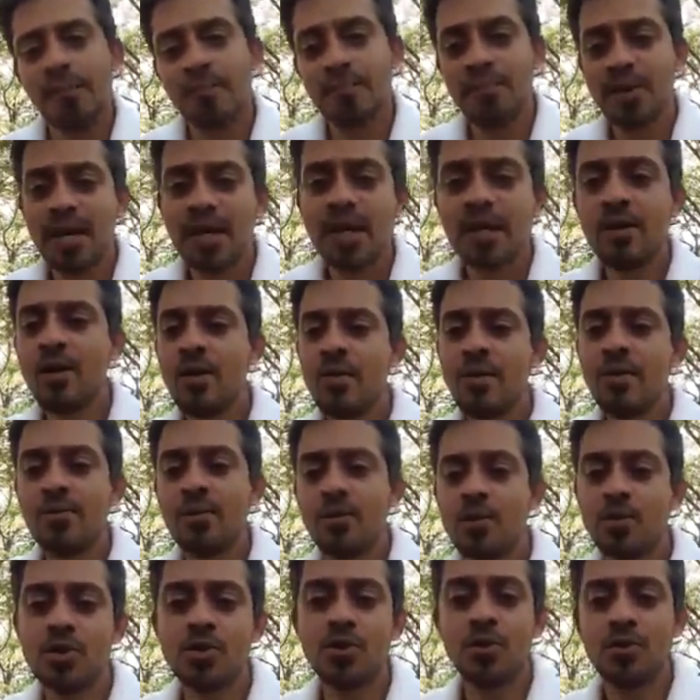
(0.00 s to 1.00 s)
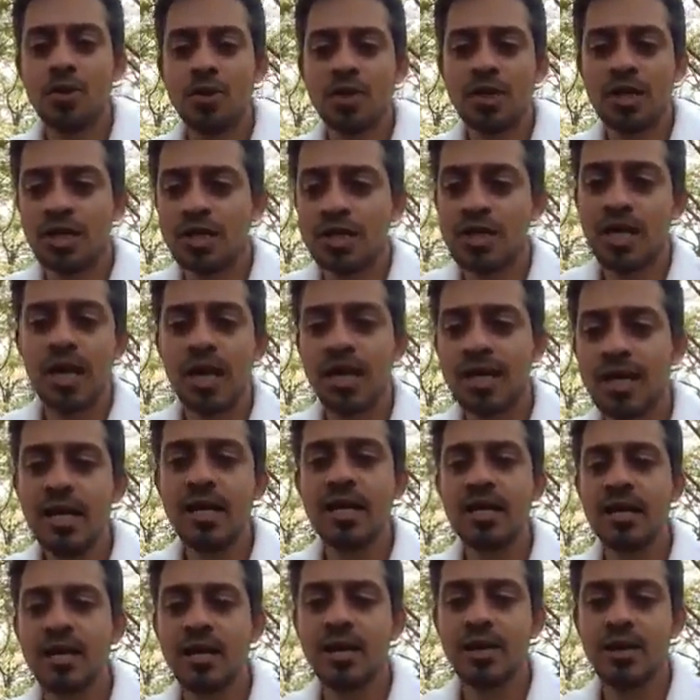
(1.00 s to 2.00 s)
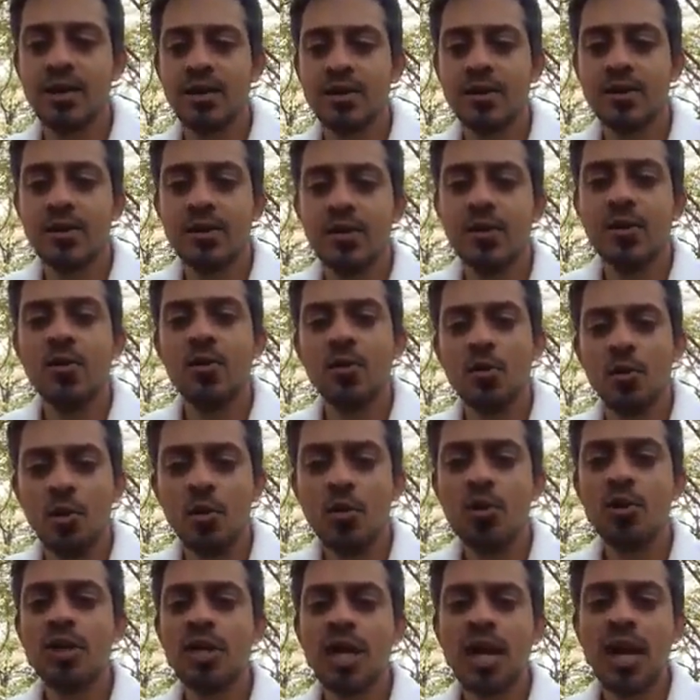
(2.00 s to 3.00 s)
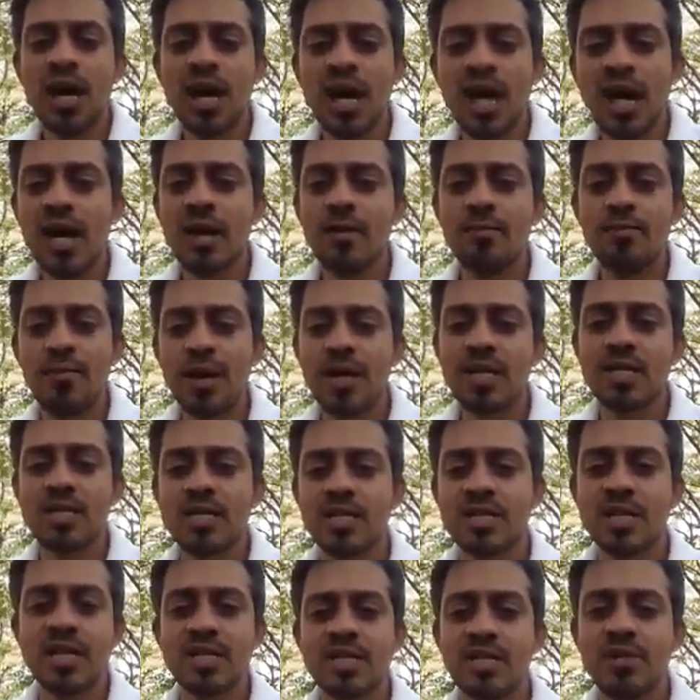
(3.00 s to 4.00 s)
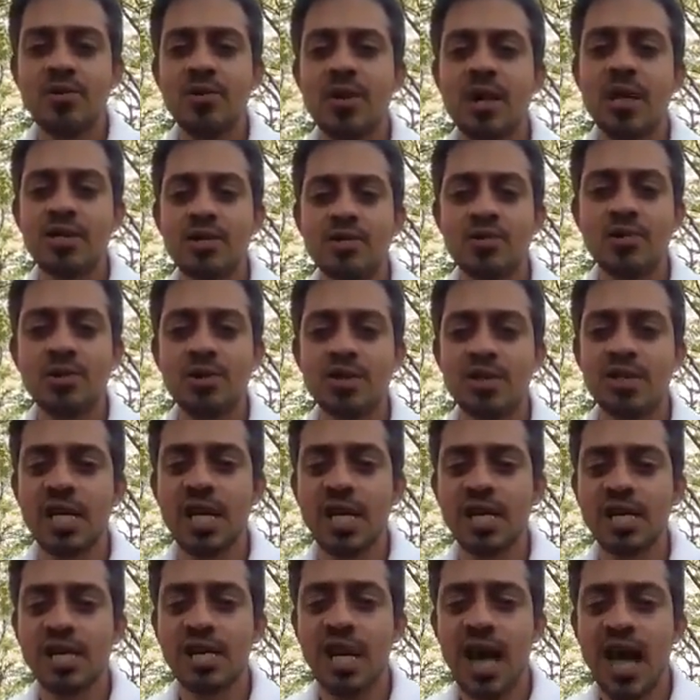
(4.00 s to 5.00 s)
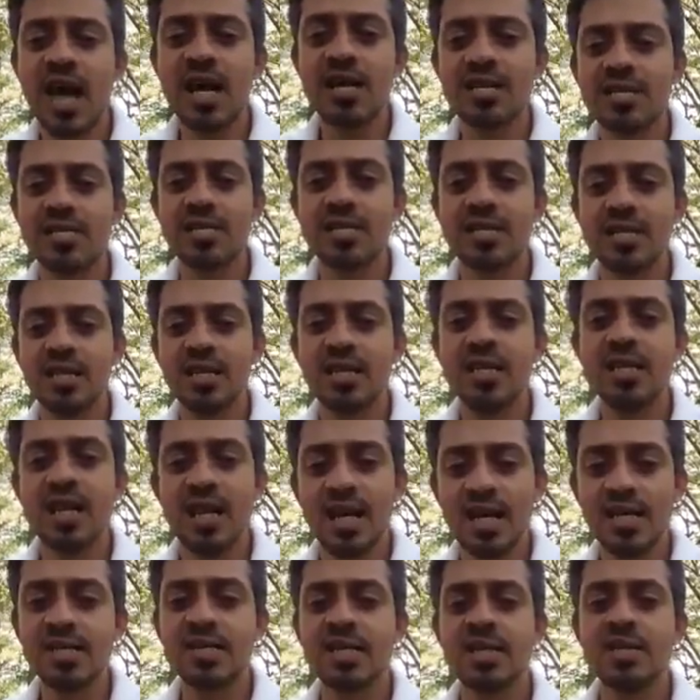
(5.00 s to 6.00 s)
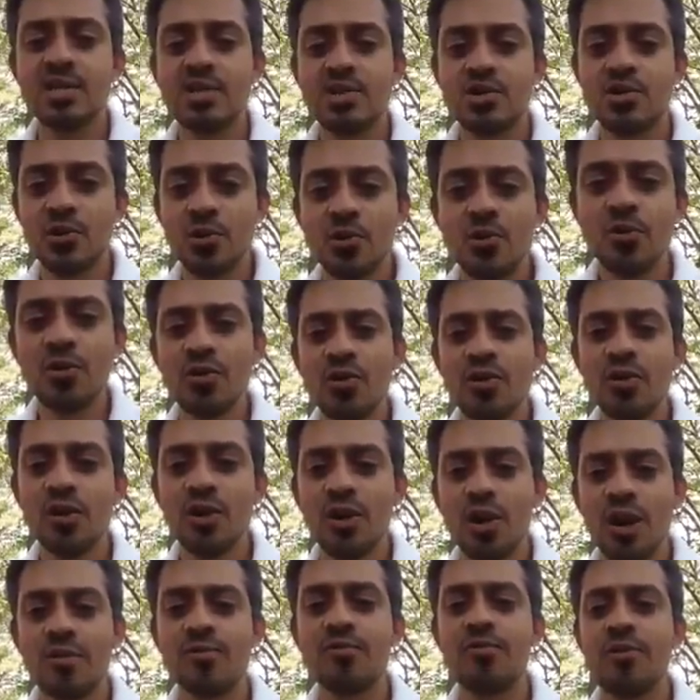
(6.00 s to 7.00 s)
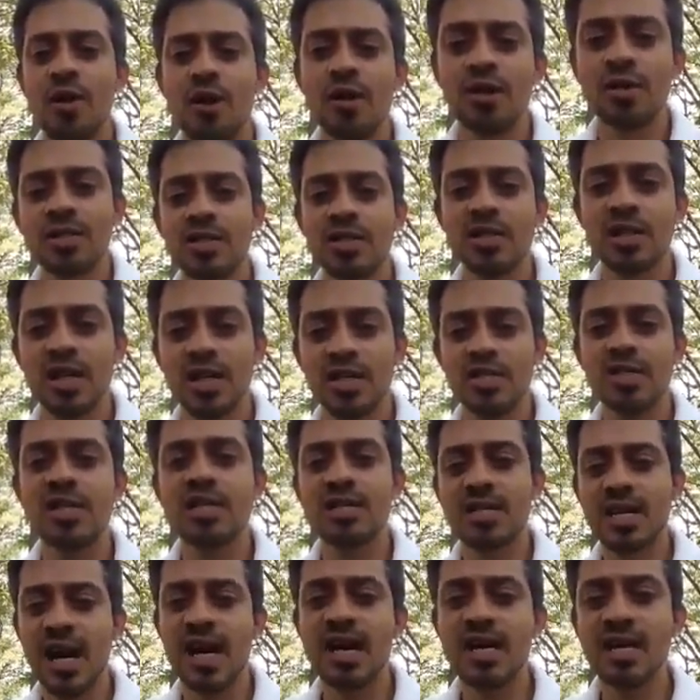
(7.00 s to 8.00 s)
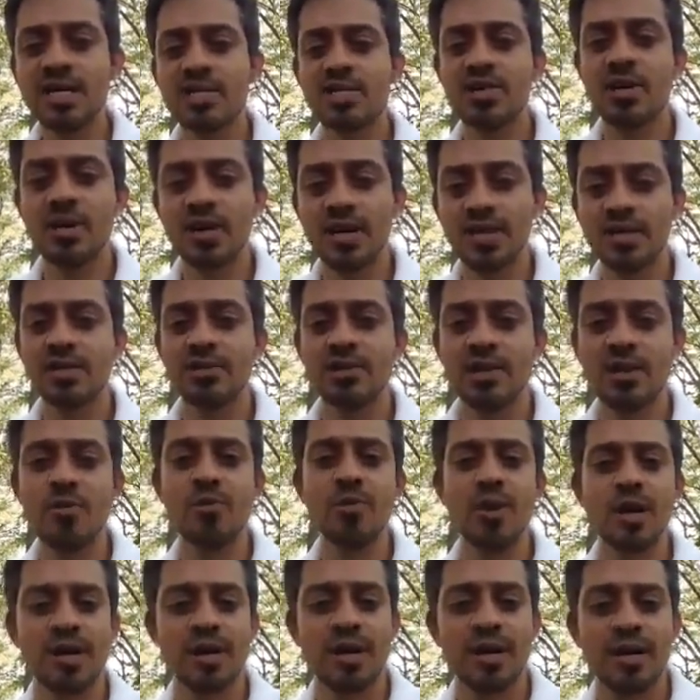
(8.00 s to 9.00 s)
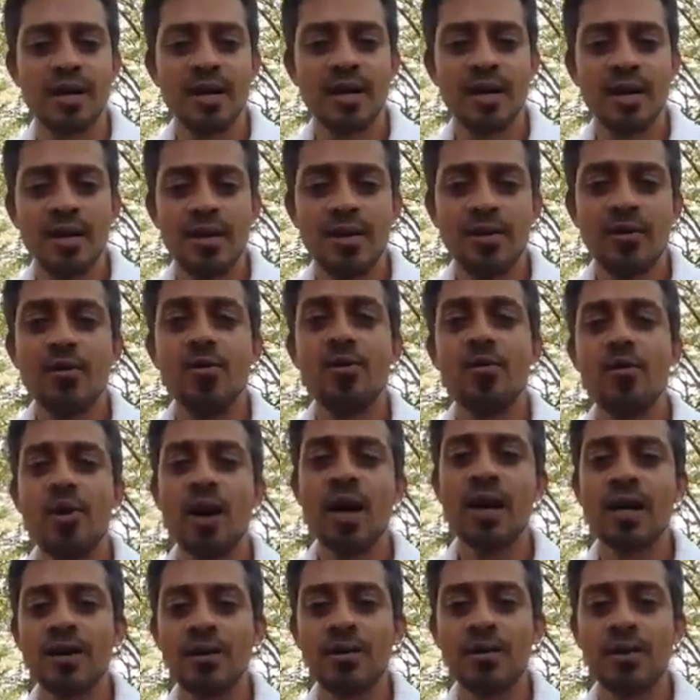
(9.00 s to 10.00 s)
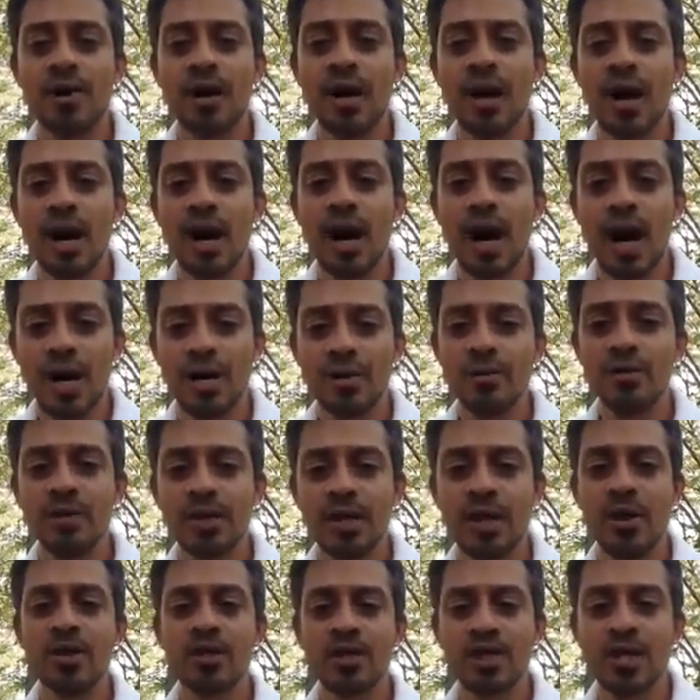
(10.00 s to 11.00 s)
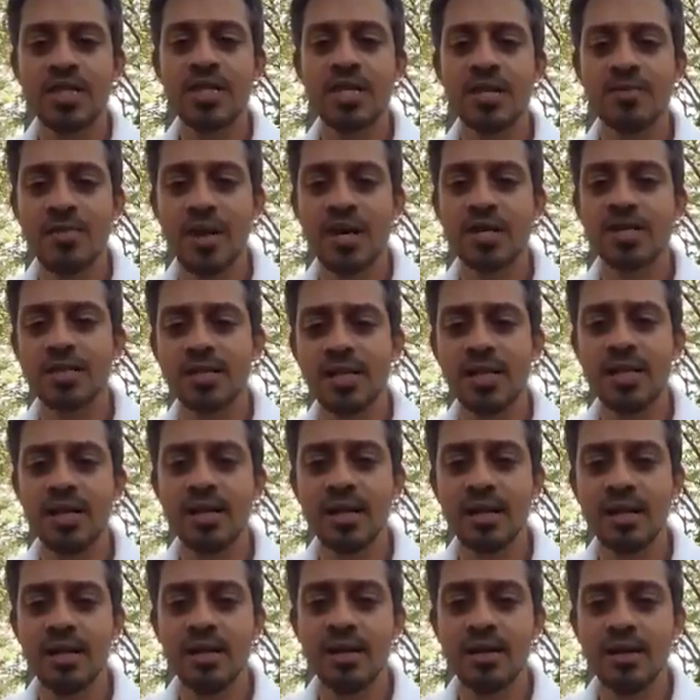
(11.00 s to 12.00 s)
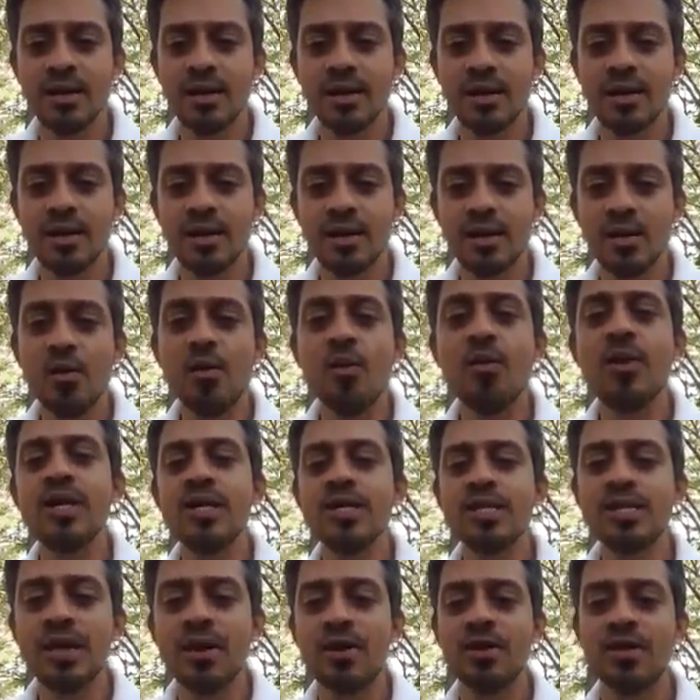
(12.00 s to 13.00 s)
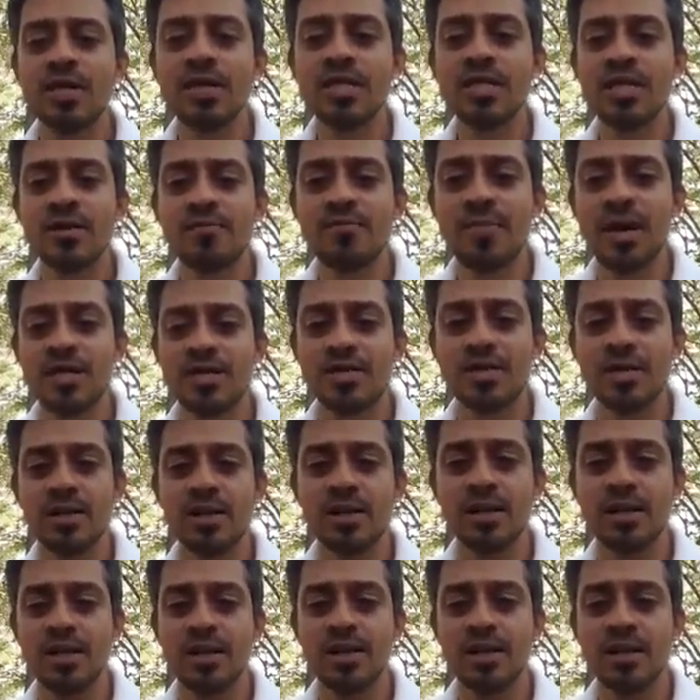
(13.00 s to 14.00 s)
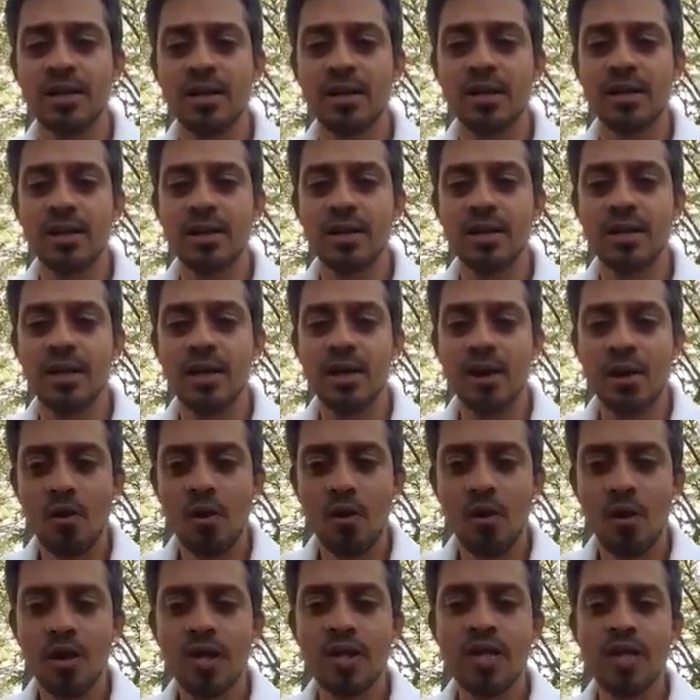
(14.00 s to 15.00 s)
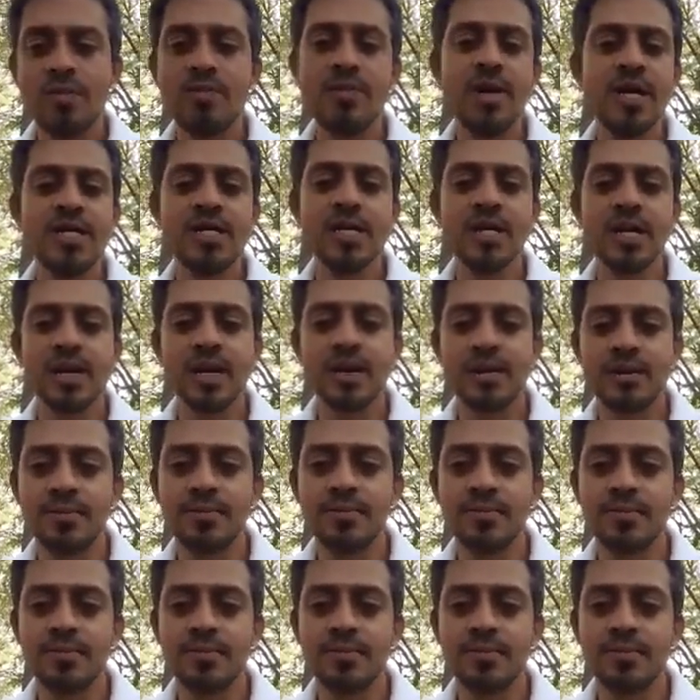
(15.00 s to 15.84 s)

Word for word: আপনাকেও আমি প্রশ্ন করতে চাই হু দ্য হেল পাস্টার ইউ আর টু সে দ্যাট ইজ ইট ট্রু আর ফলস ইজ ইট কারেক্ট অর ইটস হিউমার হু আর ইউ আর ইউ দ্য অথেন্টিক পার্সন হু ইজ দ্য অথেন্টিক পার্সন অনলি মিডিয়া